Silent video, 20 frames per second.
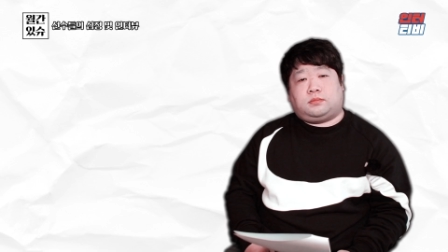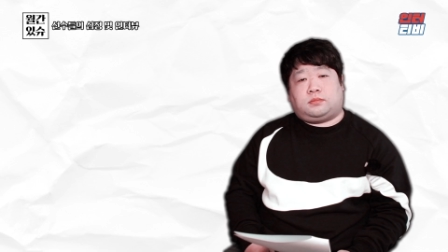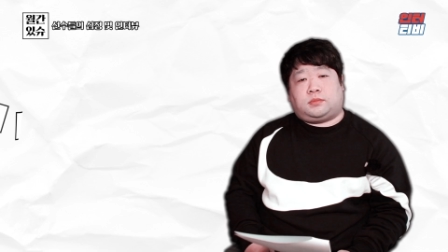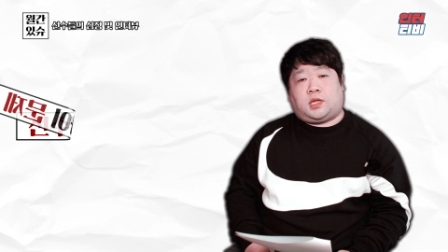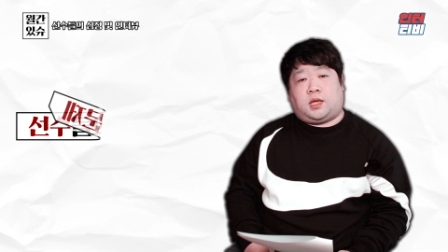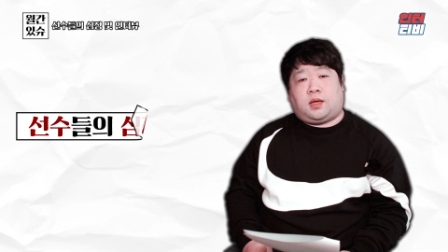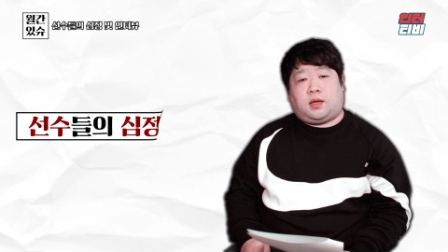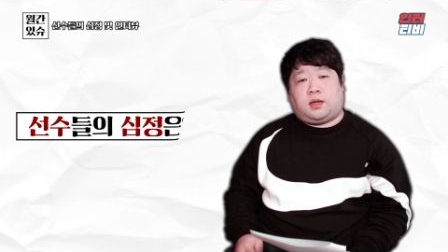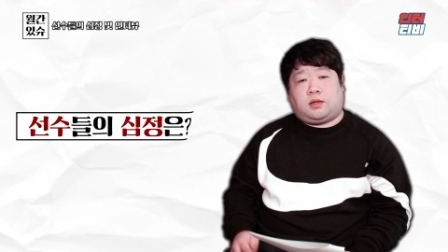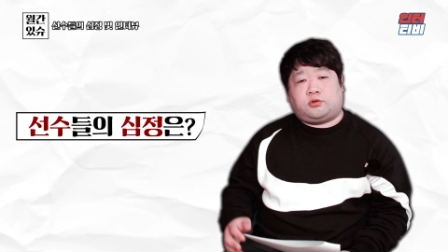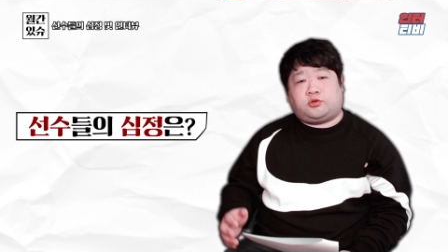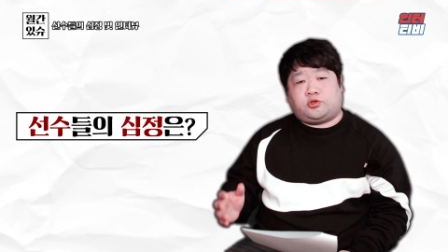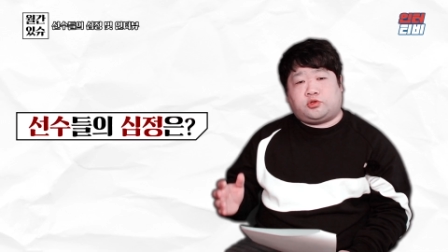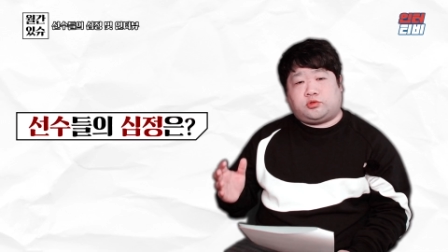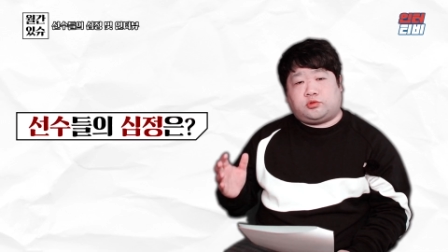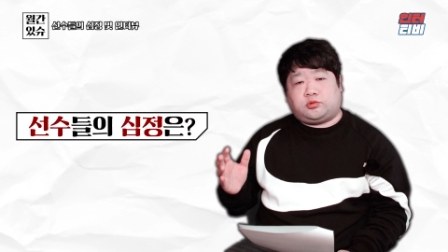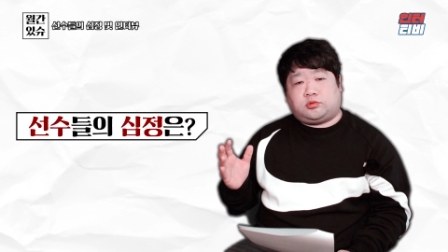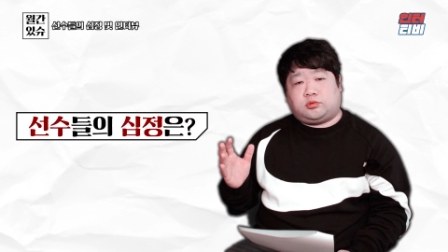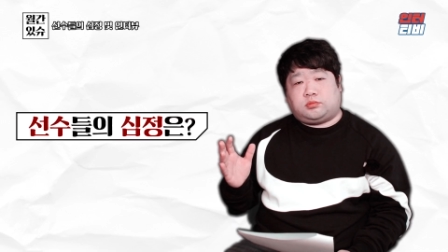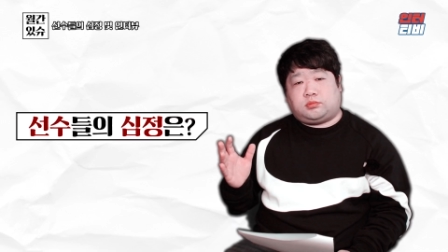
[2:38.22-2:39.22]
네,
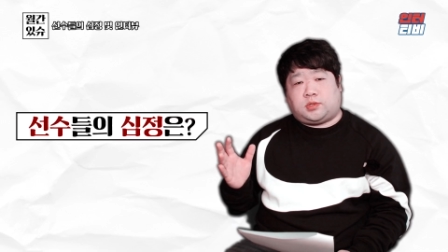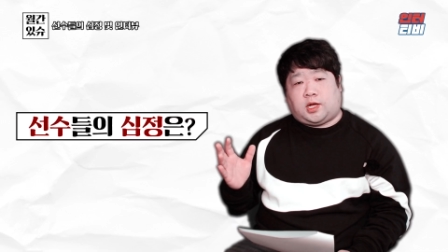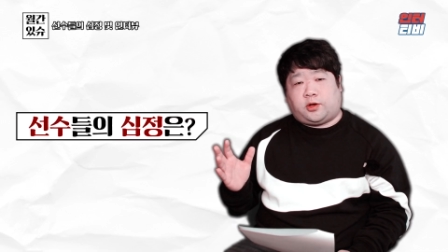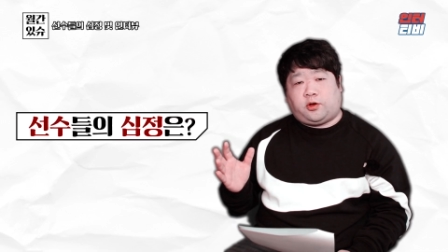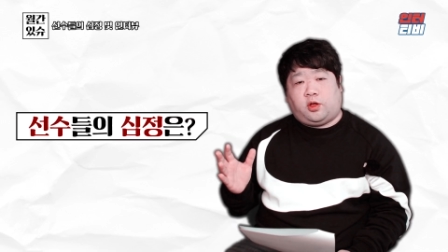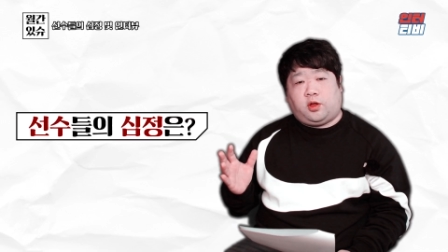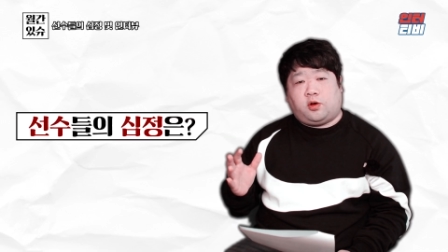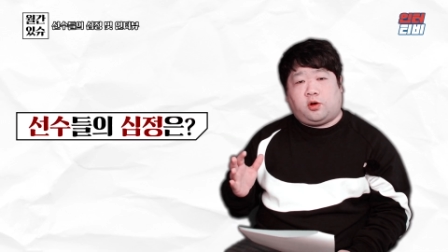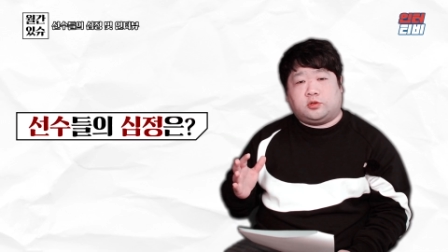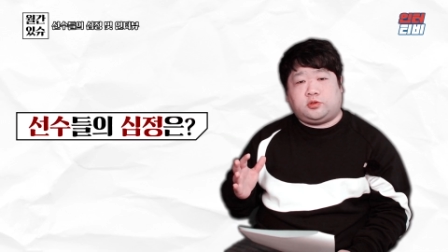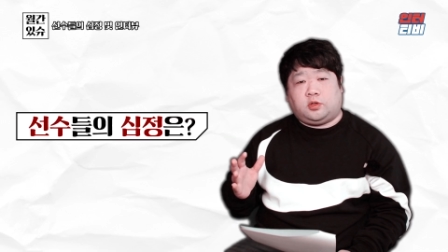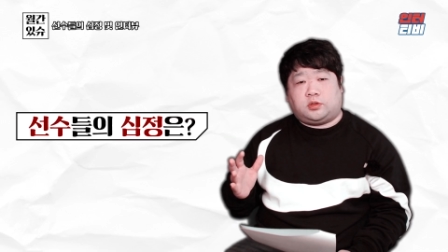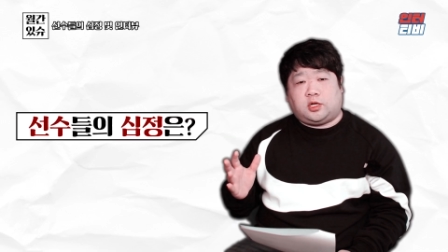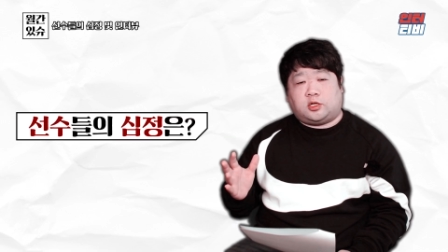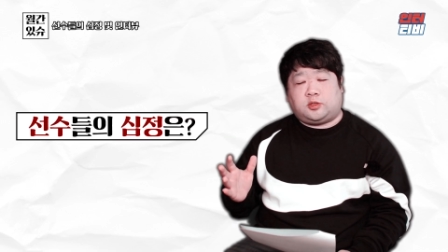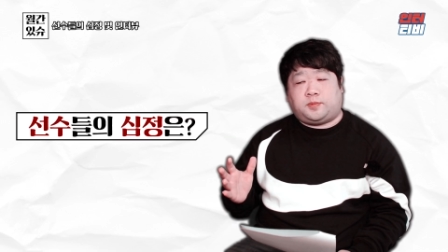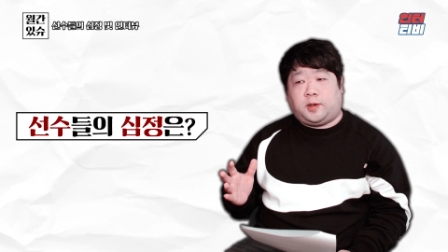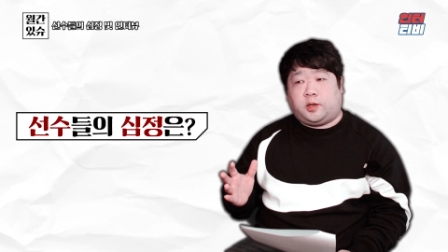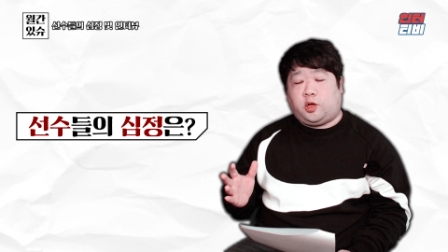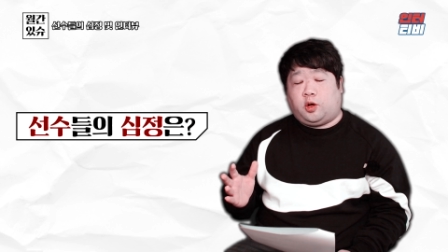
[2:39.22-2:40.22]
축구 당연히 걱정이
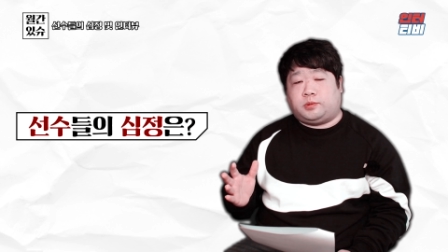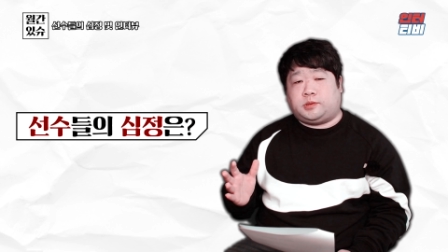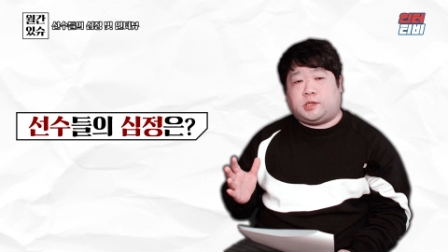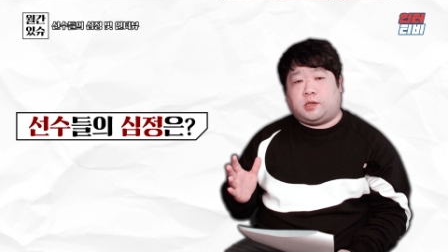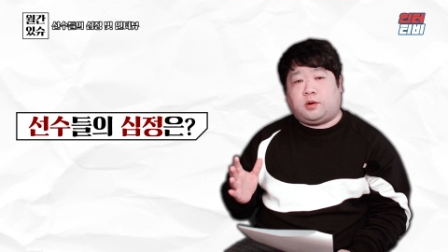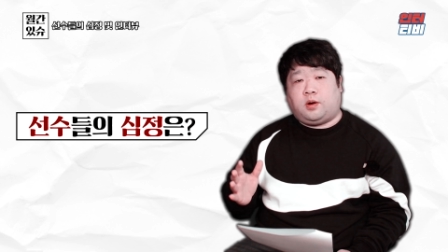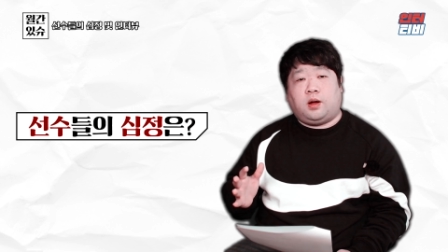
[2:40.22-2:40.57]
될 수밖에 없을